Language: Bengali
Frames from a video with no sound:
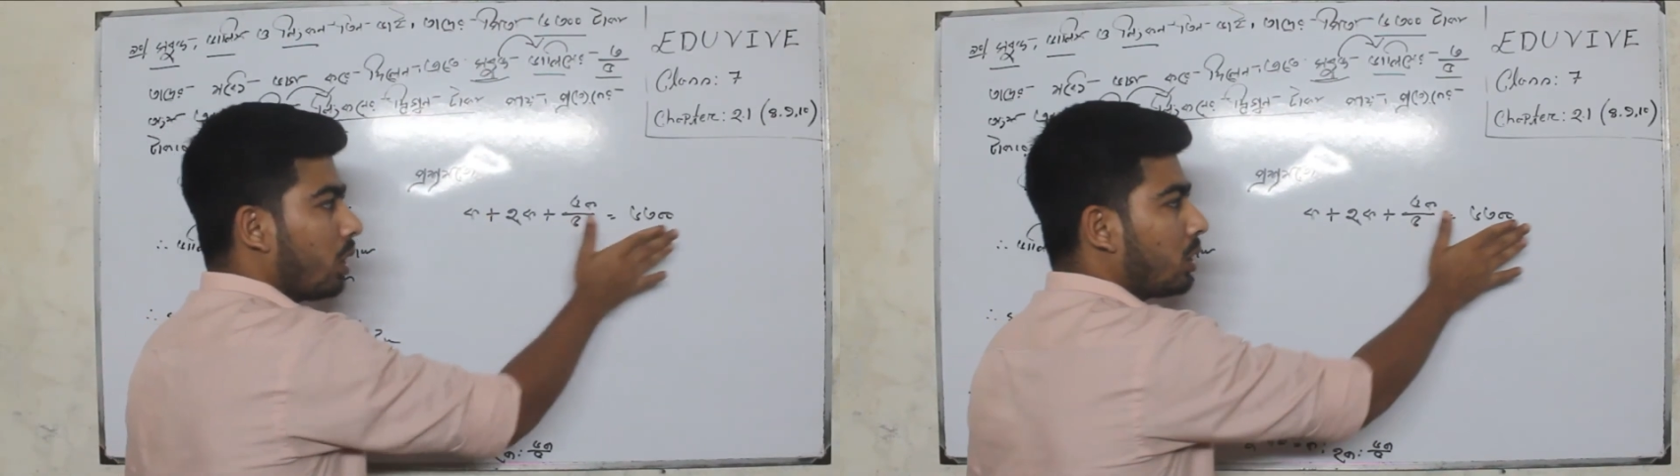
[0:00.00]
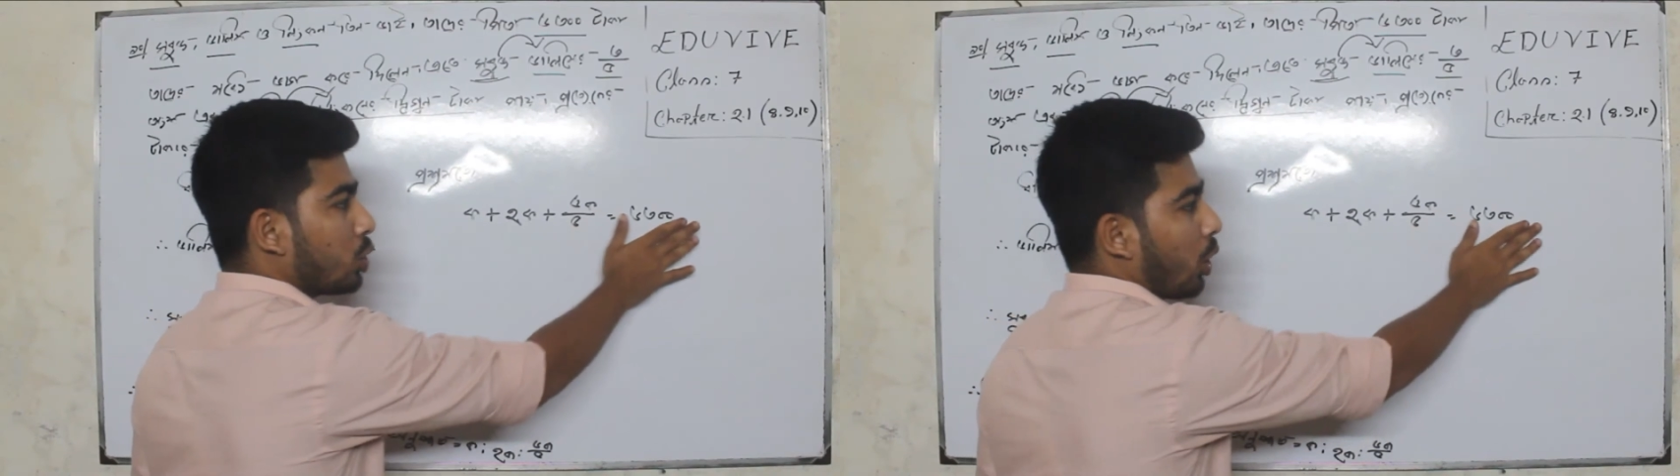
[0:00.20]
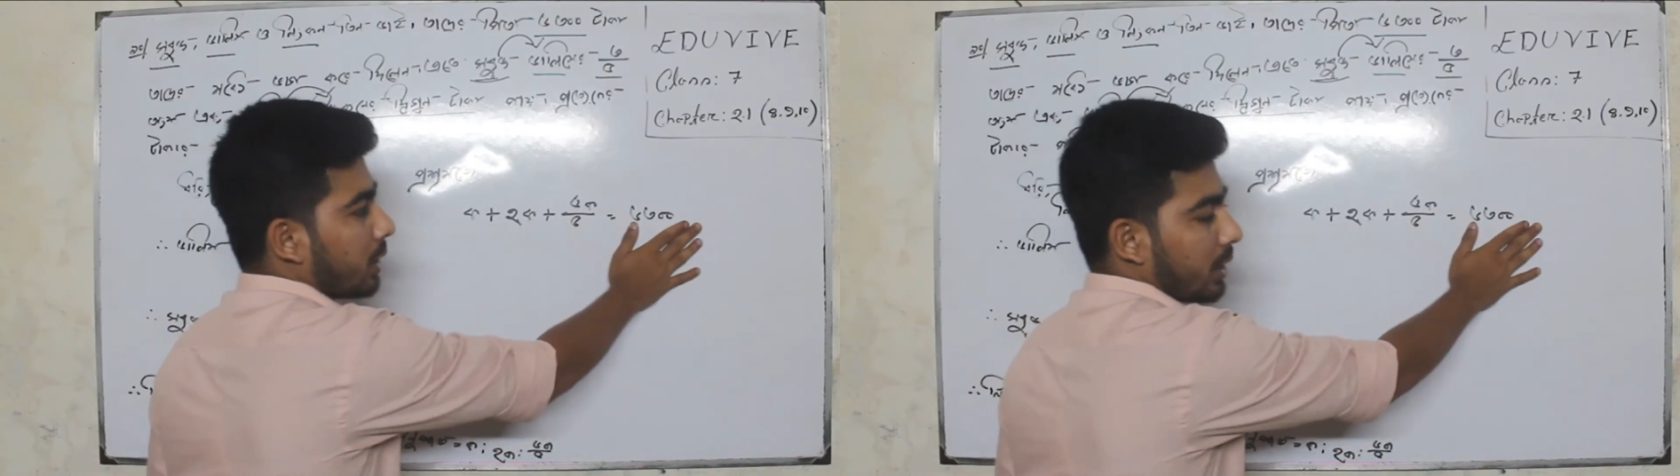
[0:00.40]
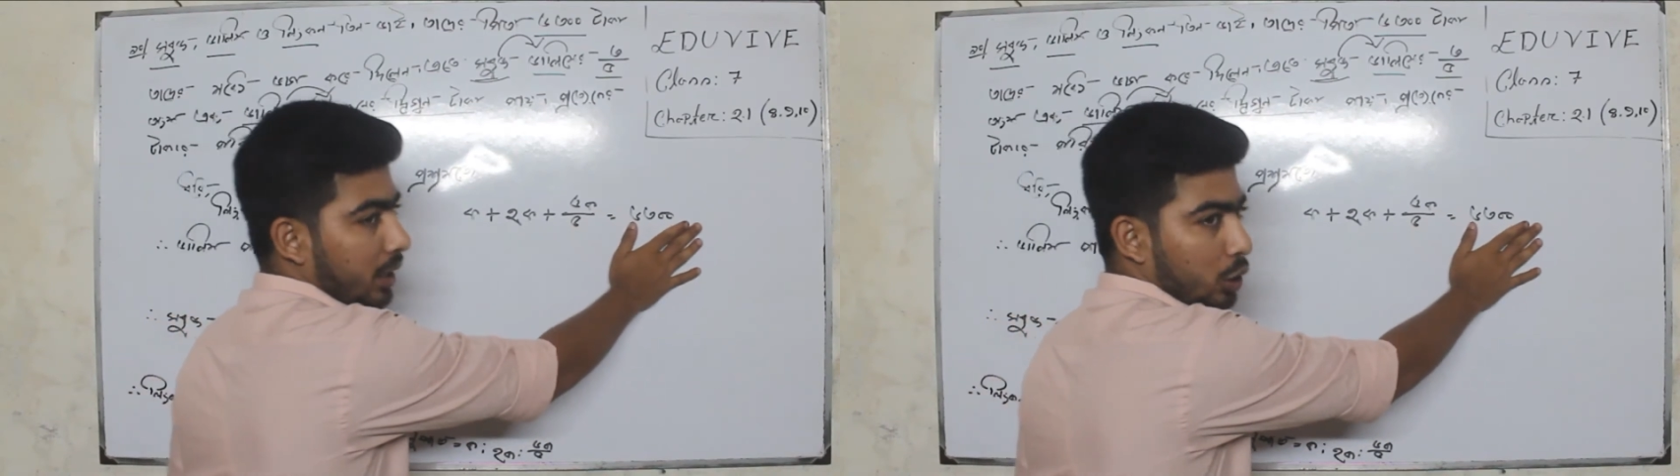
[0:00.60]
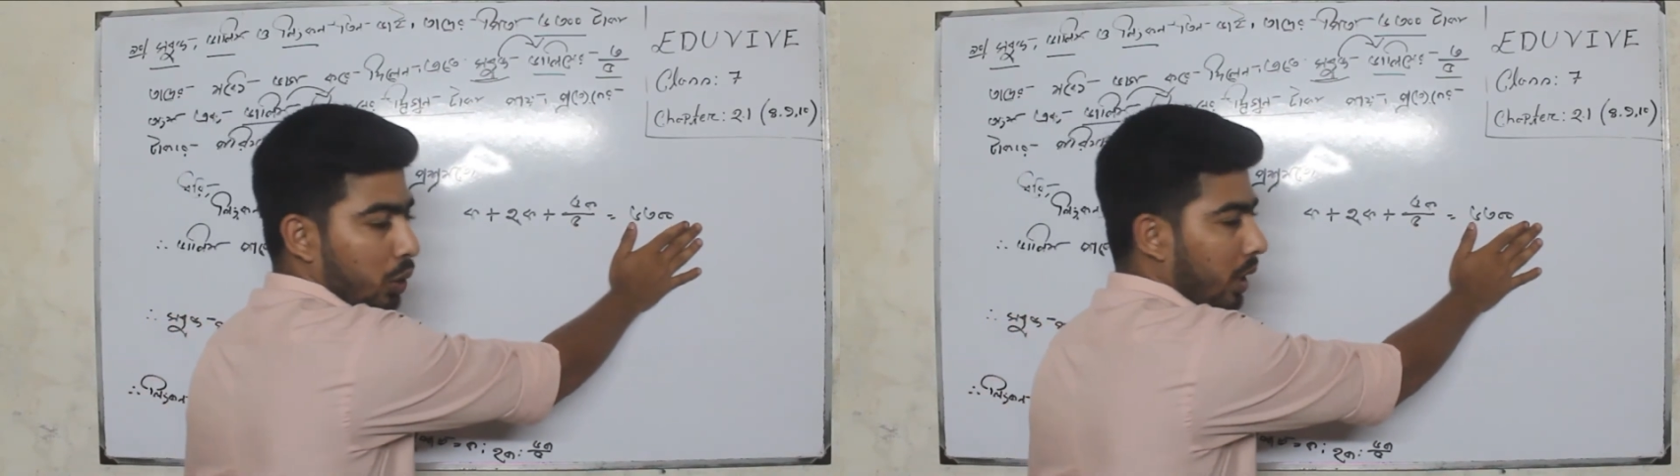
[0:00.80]
ছ হাজার তিনশো
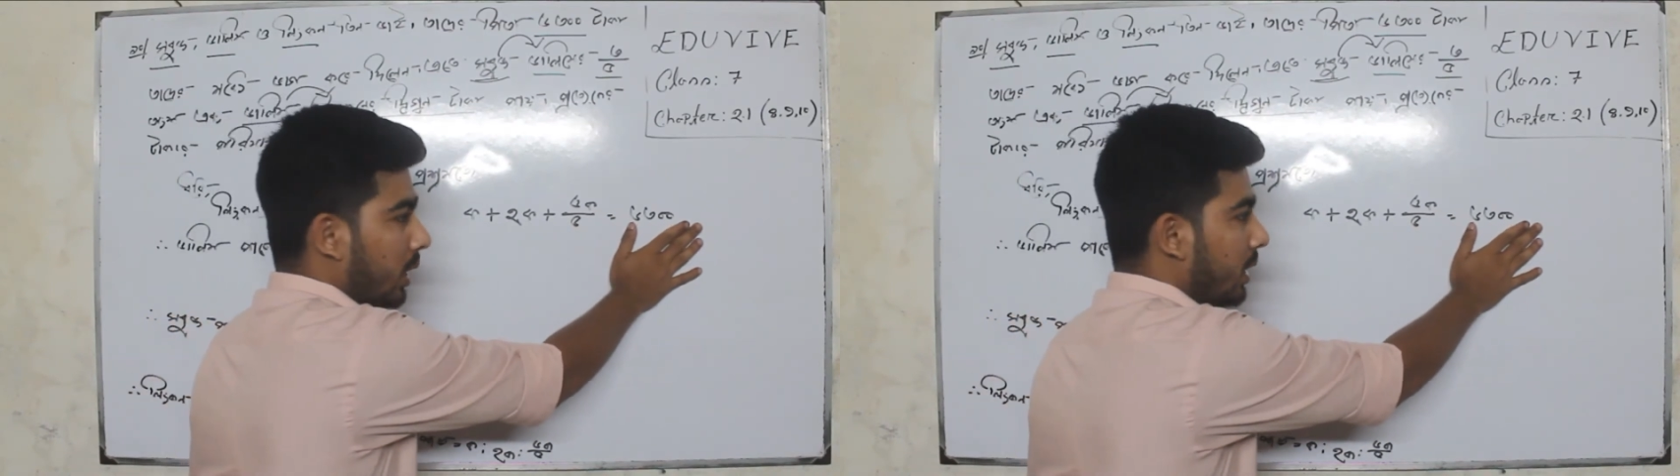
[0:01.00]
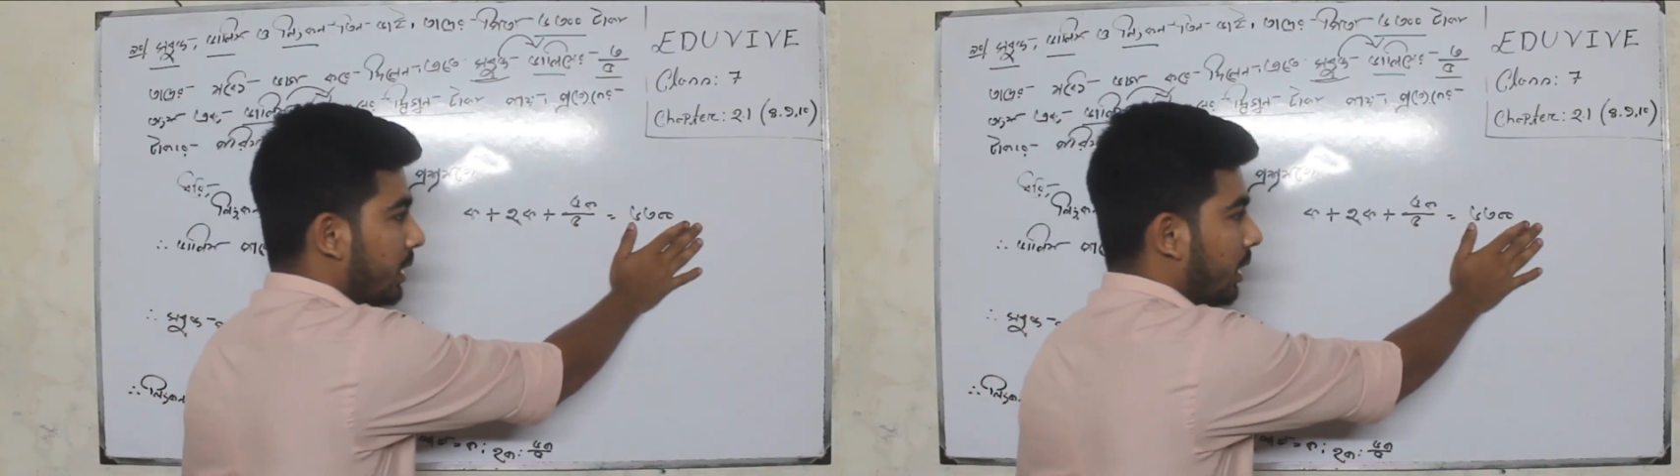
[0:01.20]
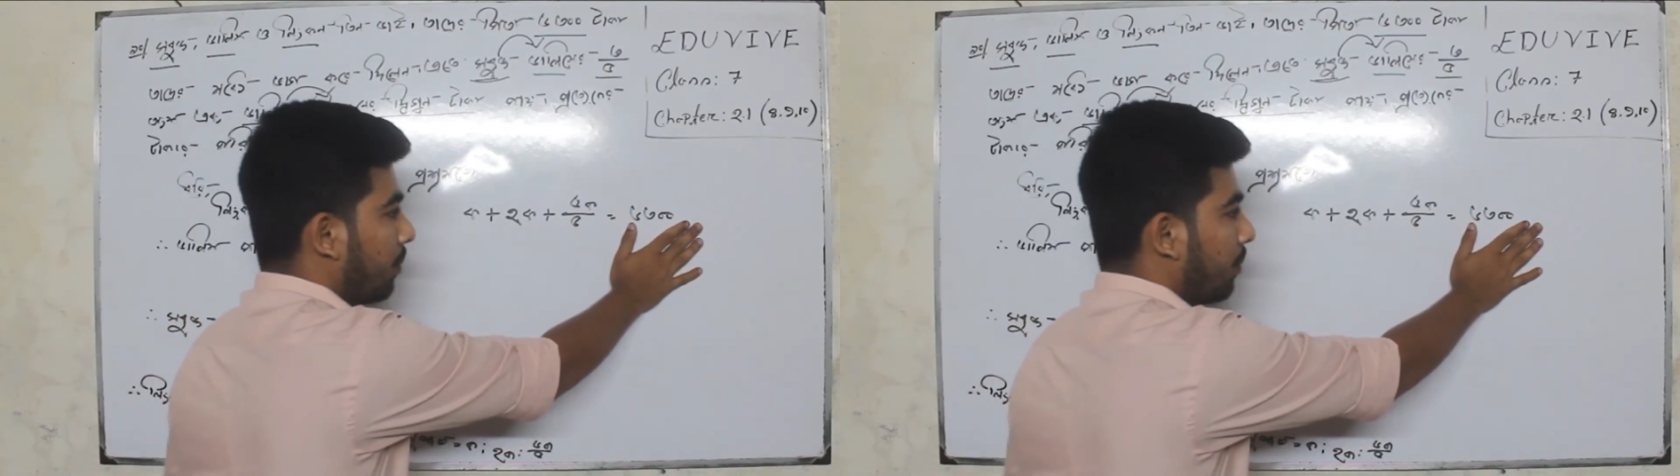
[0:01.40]
টাকা লিখলাম